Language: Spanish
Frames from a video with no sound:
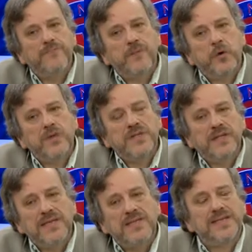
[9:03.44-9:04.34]

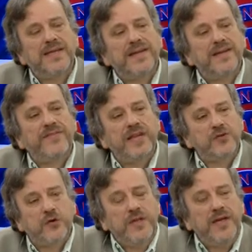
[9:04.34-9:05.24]
coincidencias y qué
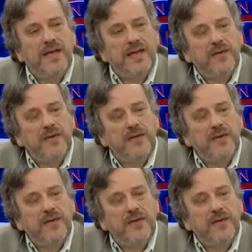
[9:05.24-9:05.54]
retrasos tiene.